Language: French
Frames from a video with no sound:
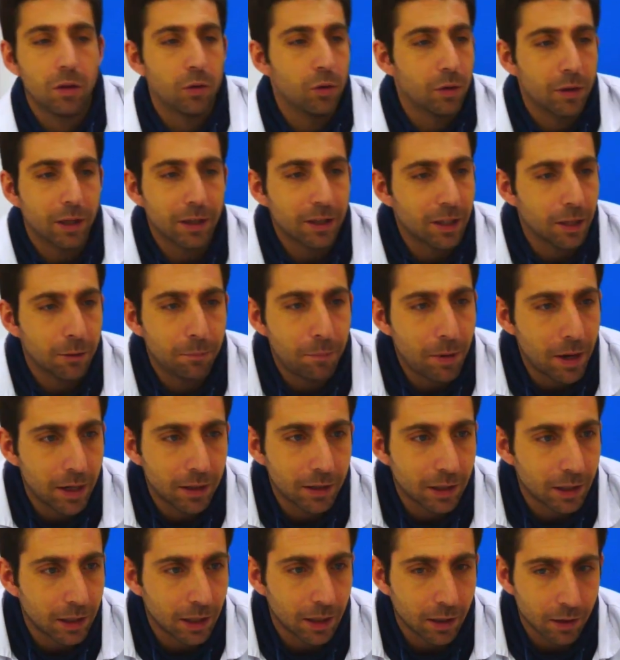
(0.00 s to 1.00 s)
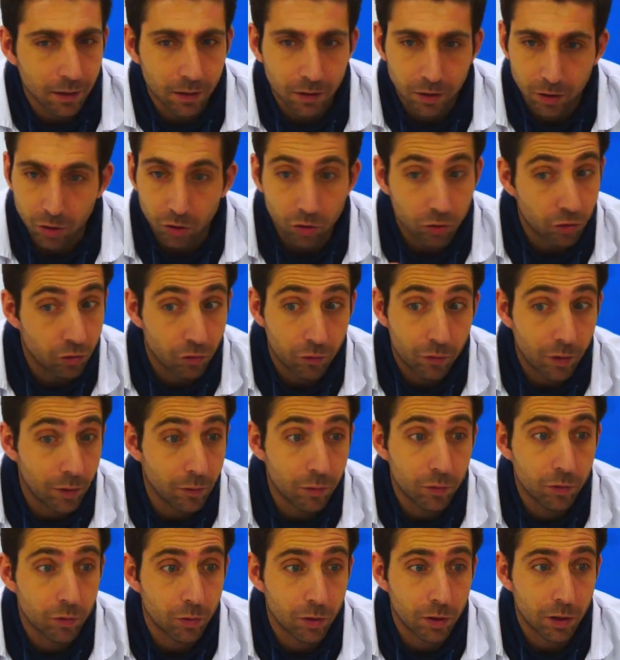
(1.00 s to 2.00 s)
Ne t'inquiète pas, Adrien, je vais
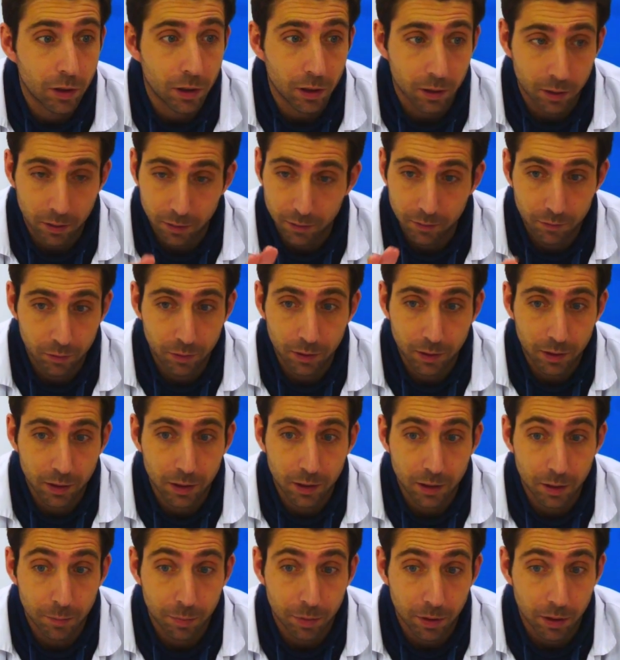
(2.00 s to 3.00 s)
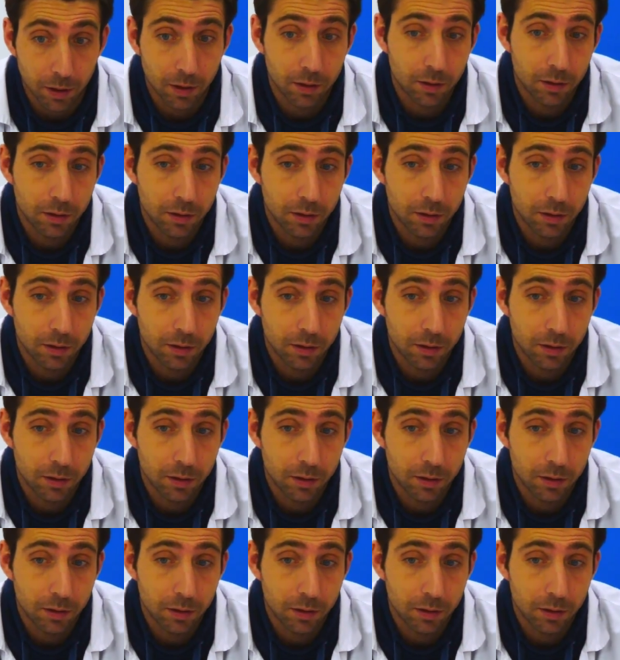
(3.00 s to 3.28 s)
vous soigner. Vous inquiétez pas.